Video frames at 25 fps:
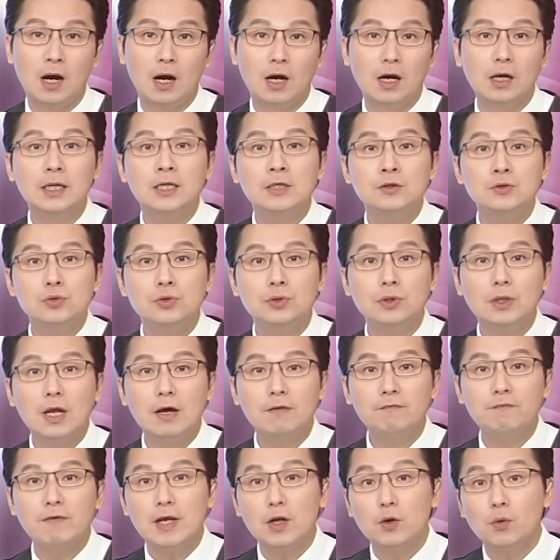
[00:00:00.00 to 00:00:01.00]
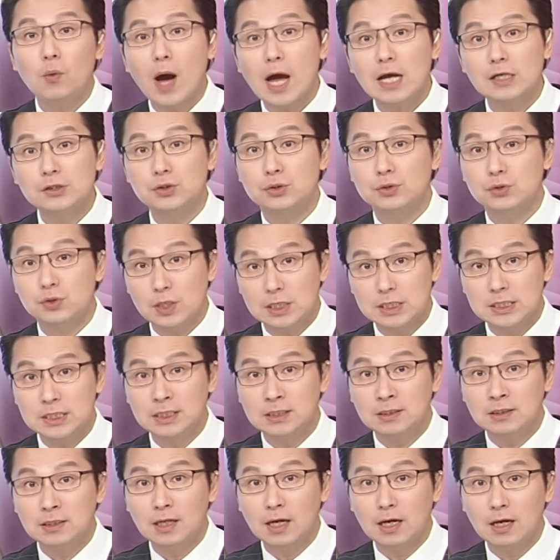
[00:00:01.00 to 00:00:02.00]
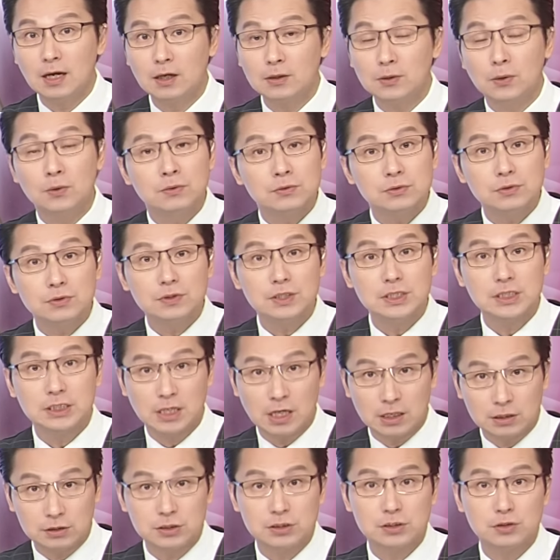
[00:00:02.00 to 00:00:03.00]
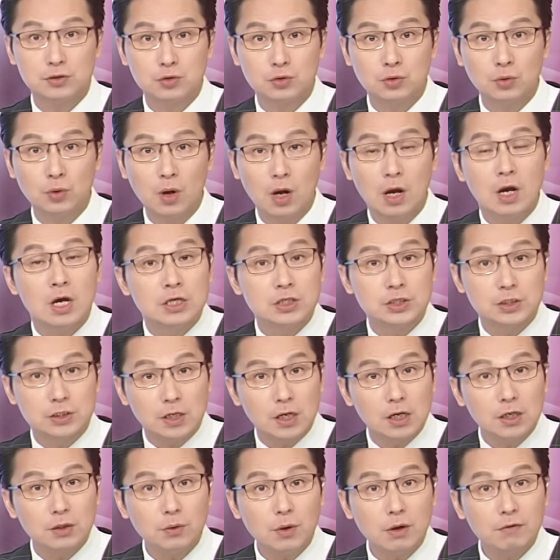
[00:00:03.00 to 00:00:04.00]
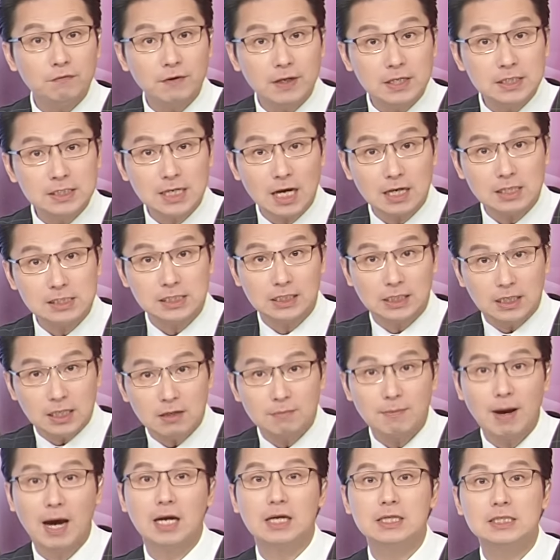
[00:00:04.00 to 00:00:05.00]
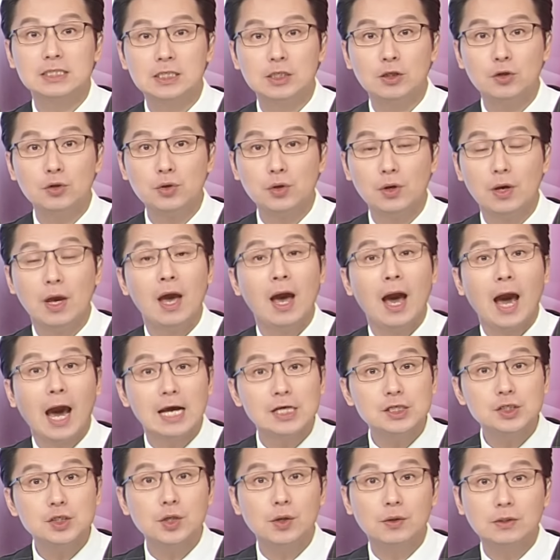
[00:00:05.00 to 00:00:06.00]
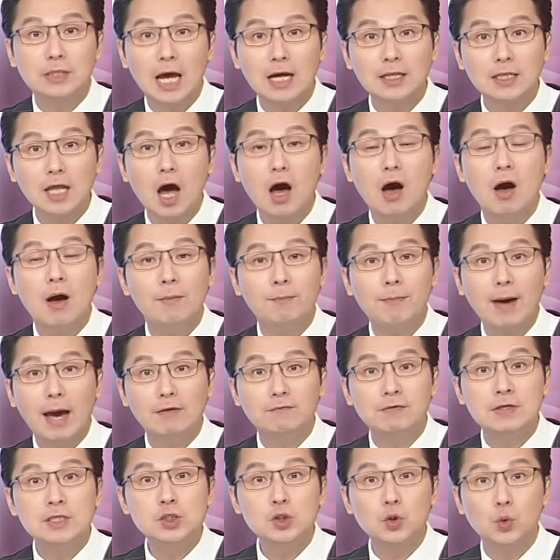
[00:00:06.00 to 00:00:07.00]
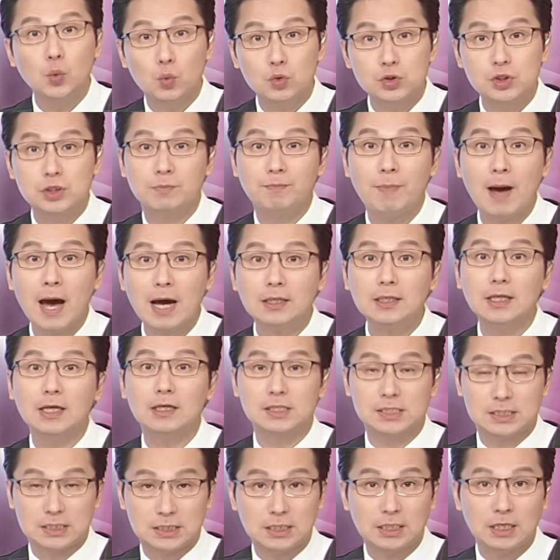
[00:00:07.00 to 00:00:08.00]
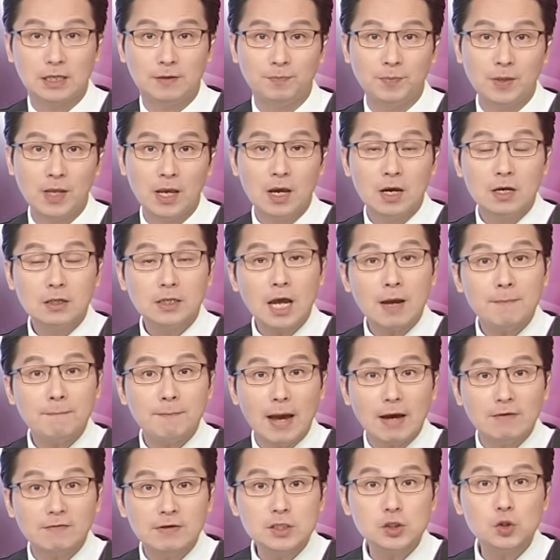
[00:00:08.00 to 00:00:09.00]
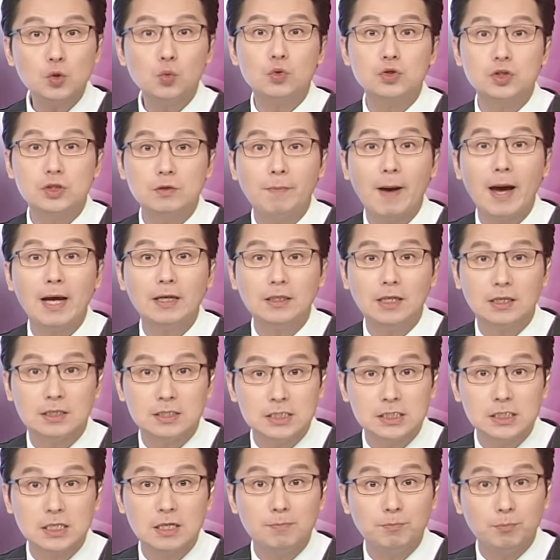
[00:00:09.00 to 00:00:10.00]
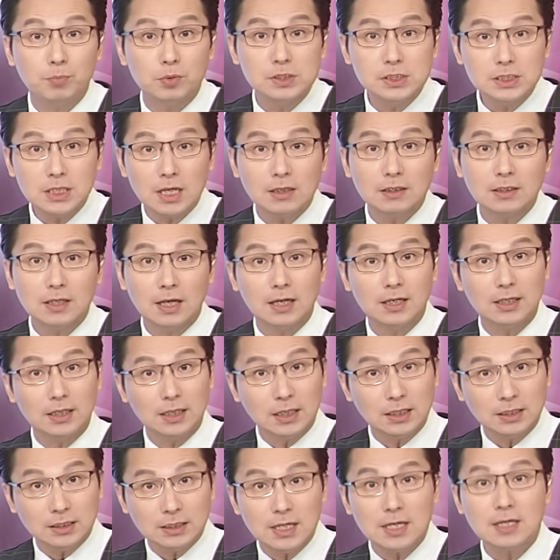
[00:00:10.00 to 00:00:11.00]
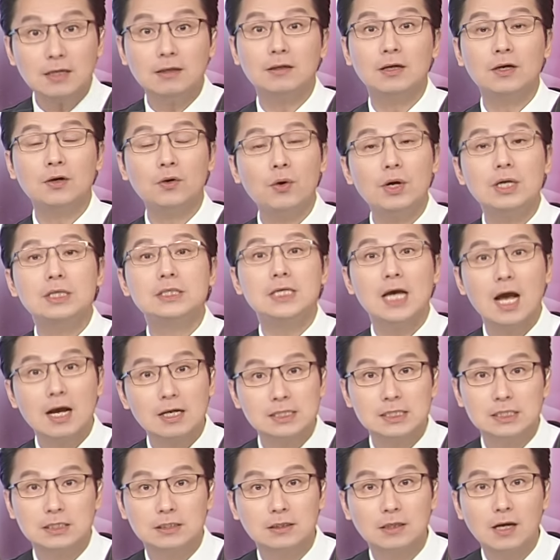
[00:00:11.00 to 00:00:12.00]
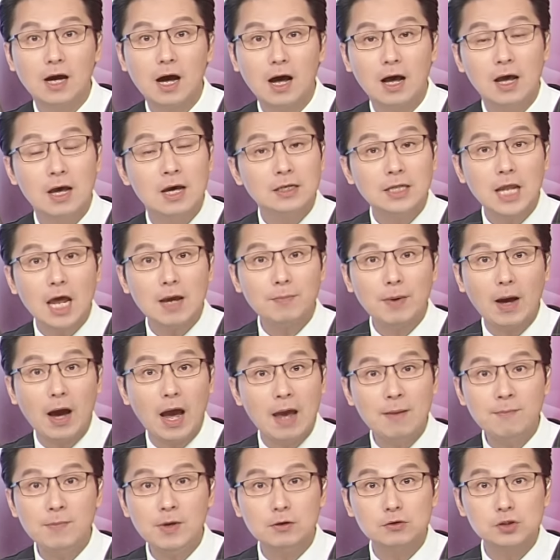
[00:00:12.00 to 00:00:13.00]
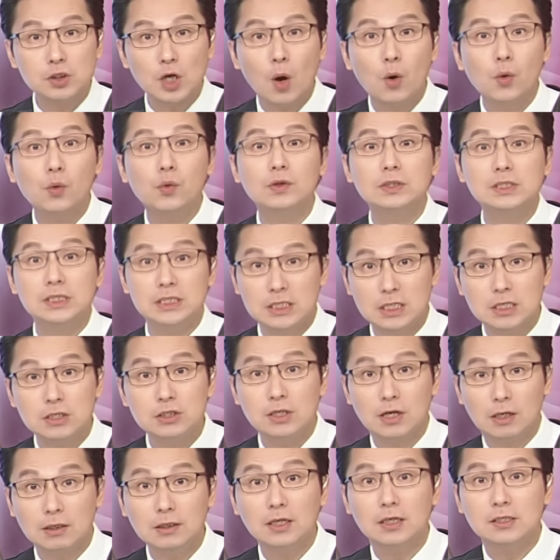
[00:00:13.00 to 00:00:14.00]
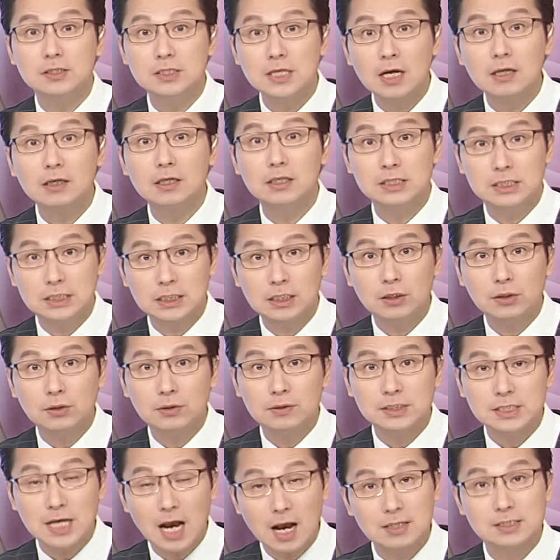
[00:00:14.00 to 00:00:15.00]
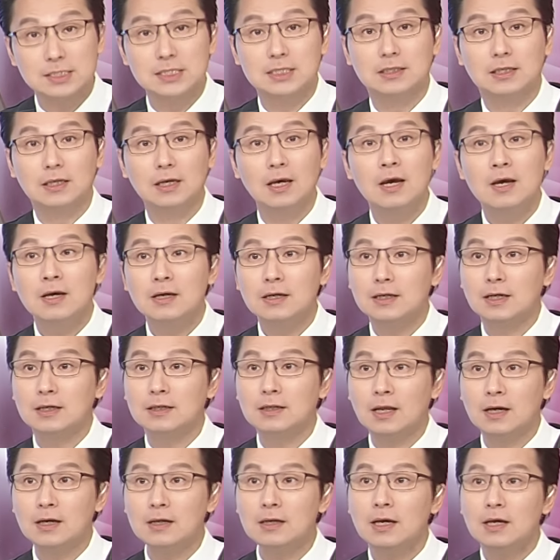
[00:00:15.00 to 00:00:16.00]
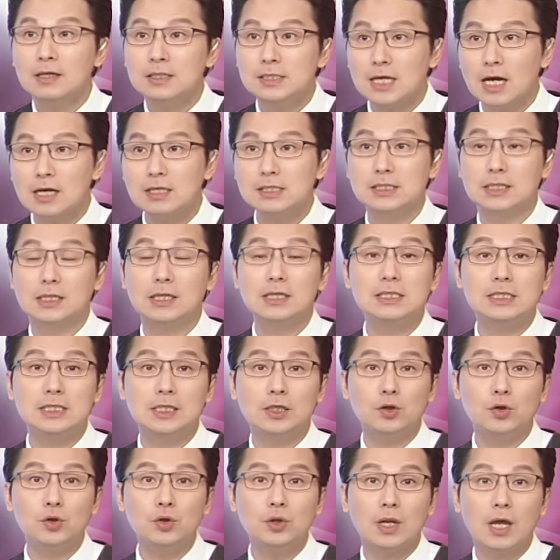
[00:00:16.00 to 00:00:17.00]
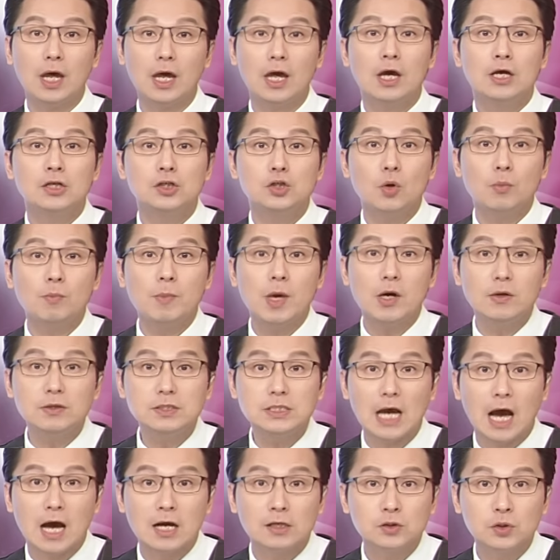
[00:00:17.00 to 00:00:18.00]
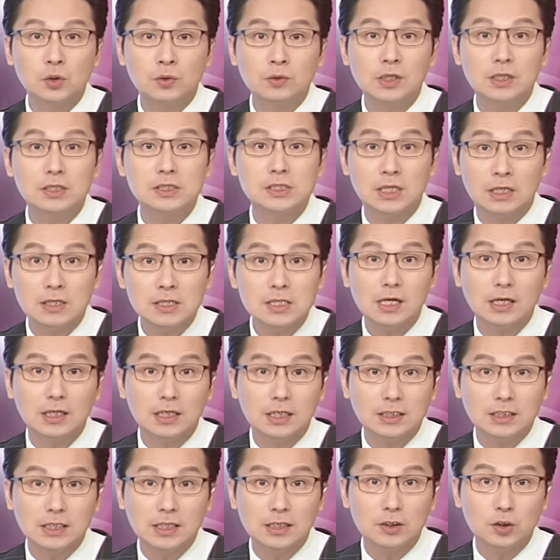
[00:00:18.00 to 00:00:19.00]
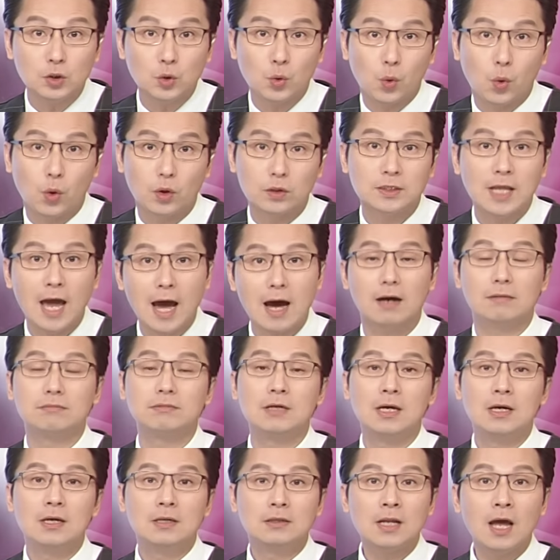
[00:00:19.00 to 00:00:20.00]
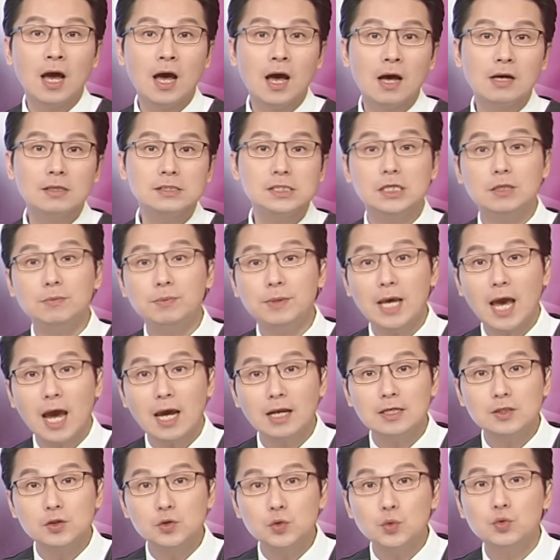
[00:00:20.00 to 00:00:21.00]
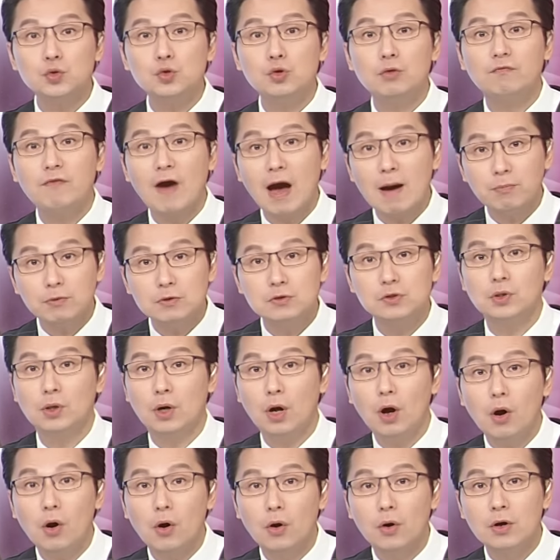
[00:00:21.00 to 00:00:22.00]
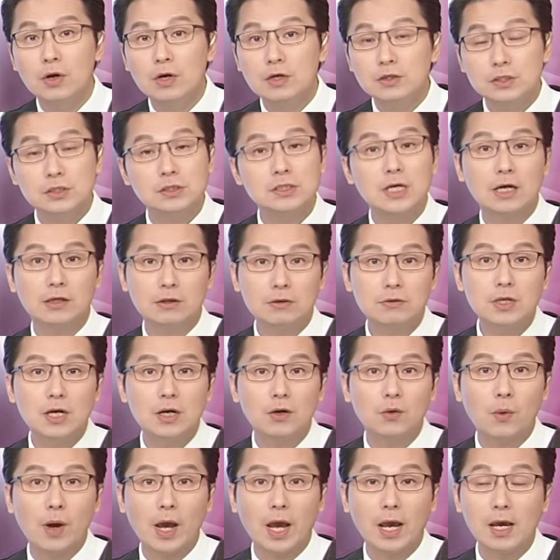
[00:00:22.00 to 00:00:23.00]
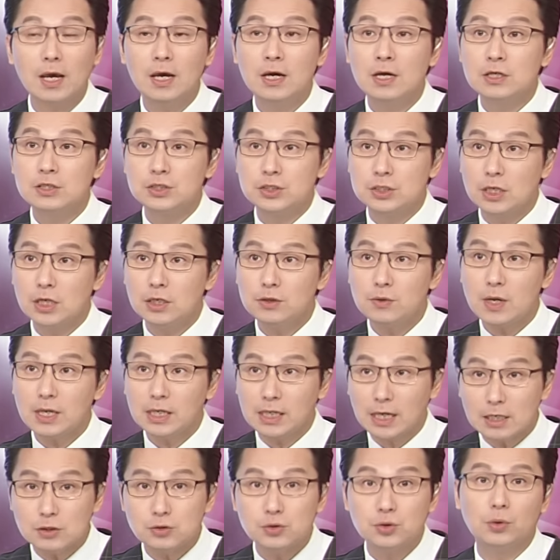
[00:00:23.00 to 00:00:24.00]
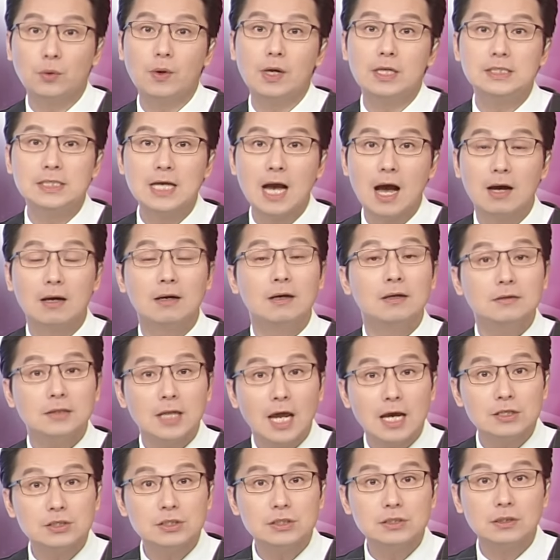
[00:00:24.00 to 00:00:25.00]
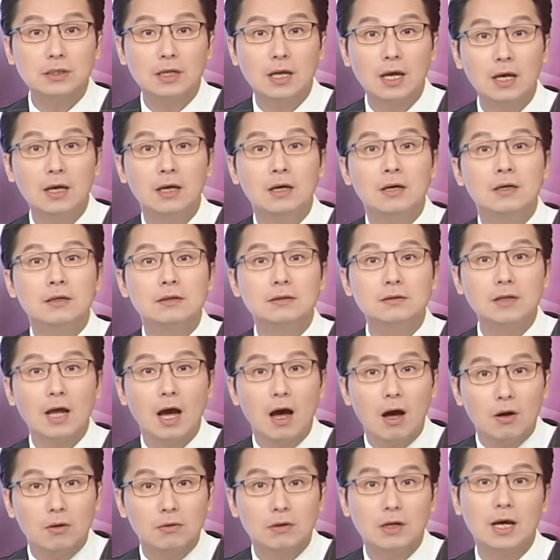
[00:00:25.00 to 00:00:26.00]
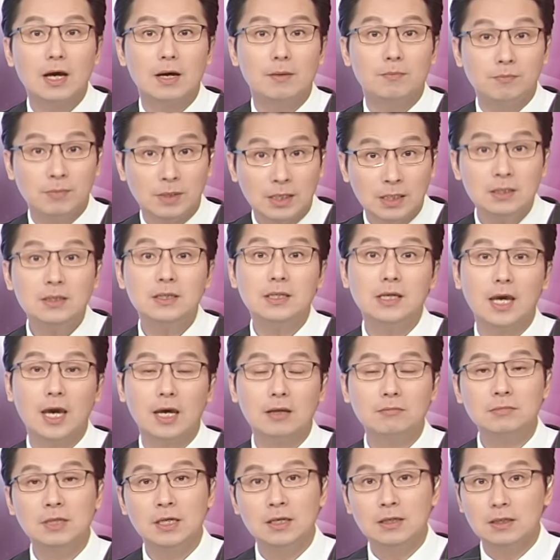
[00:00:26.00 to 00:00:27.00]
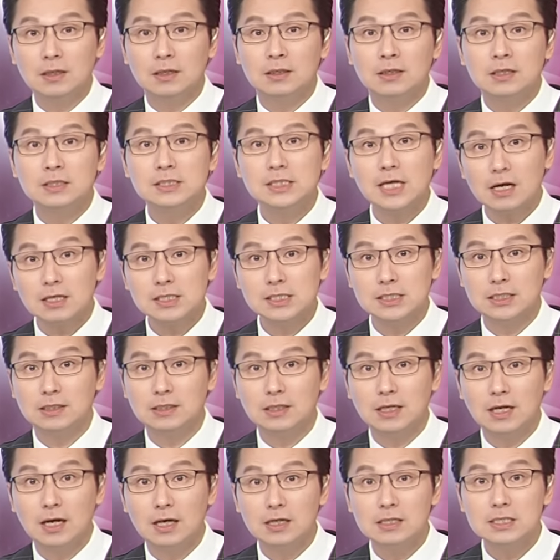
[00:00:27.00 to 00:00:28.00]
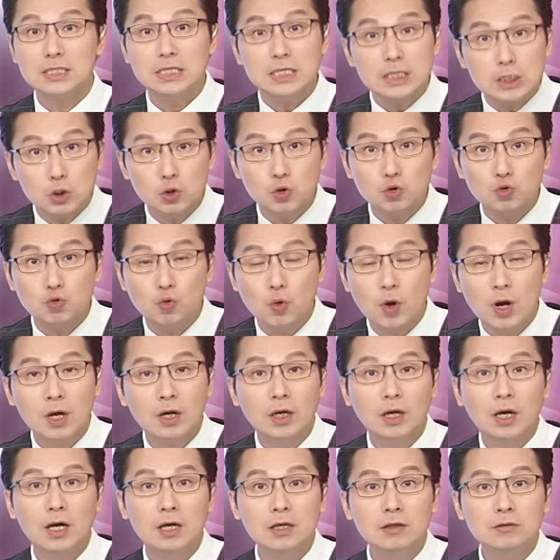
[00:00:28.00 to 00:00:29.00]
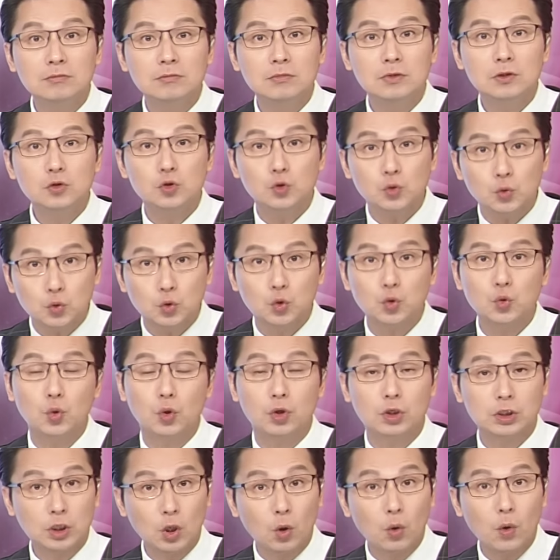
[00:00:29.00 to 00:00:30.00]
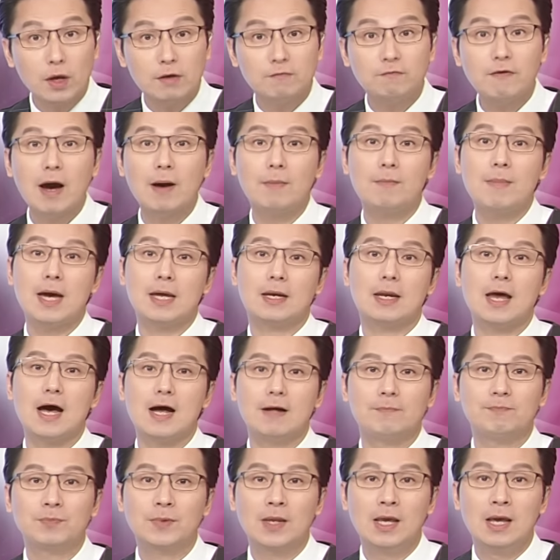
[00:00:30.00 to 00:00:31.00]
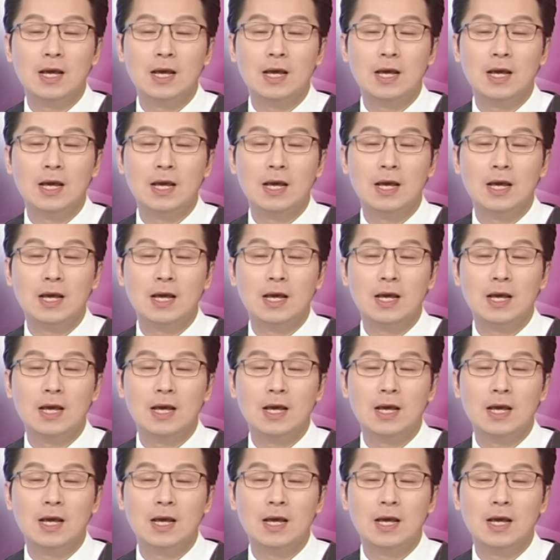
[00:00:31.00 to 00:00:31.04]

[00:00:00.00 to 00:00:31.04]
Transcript: 而根据呢，费德 Watch 最新的工具显示说，十二月份降息一码的几率还是有达到百分之五十八点七，但百分之五十八点七不见得一定会降息哦，代表还没有超过七成以上的几率降息，可能降息的几率呢就没有想象中的真的一定妥当。那 CPI 的数据发布之后，市场又认为十二月也许会降，但是呢，到了明年可能降息的次数。跟速度都会放慢了。